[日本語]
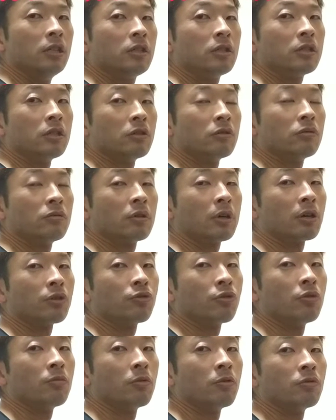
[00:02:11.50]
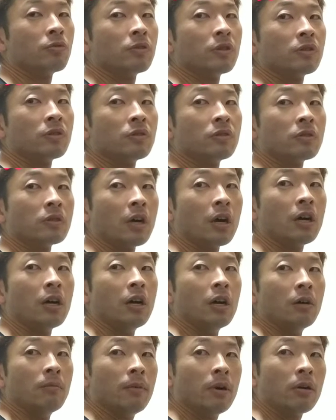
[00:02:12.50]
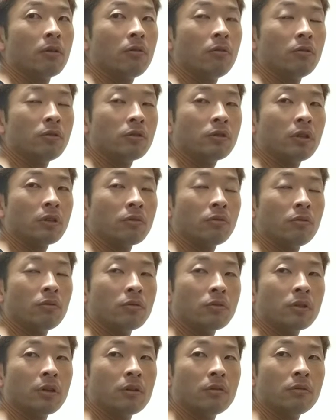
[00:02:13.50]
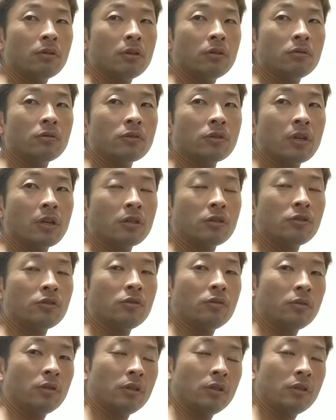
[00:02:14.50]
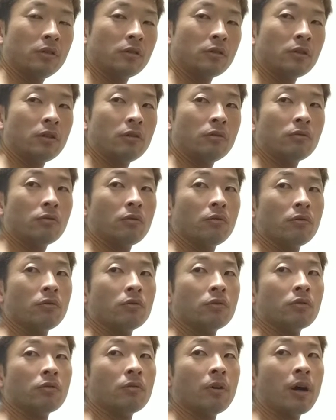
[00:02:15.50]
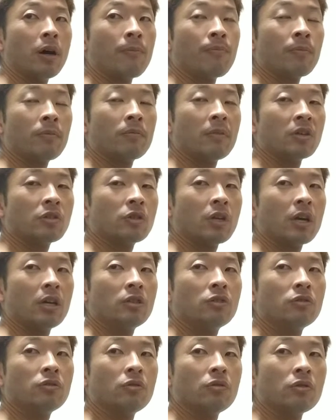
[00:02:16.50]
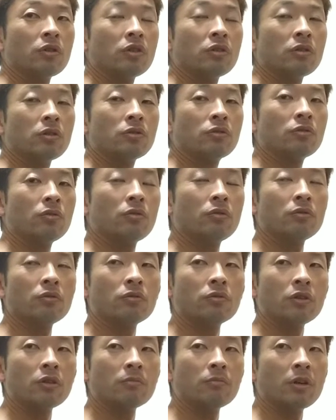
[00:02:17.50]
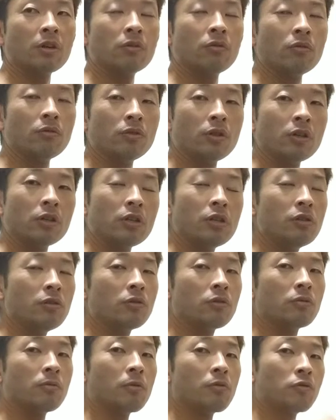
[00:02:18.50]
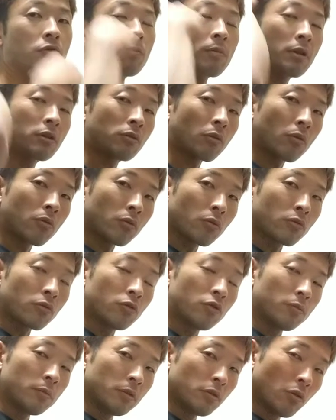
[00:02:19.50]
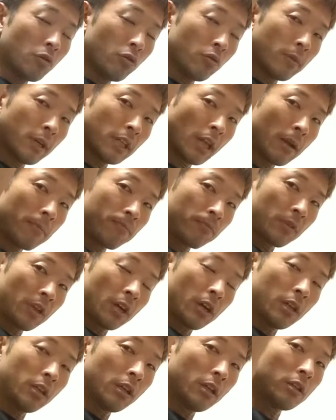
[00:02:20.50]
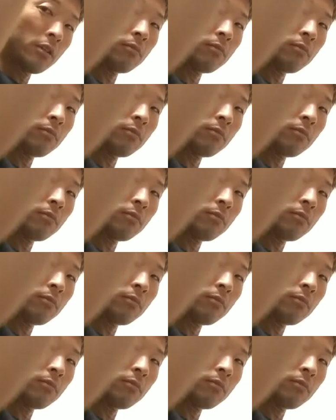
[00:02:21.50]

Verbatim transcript: 意識するかと思うんですが、まあ、こういったトータルでいう脊柱起立筋というのは、まあ、最長筋や腸肋筋、まあ、いろんな筋肉も含めるとこの首の方までか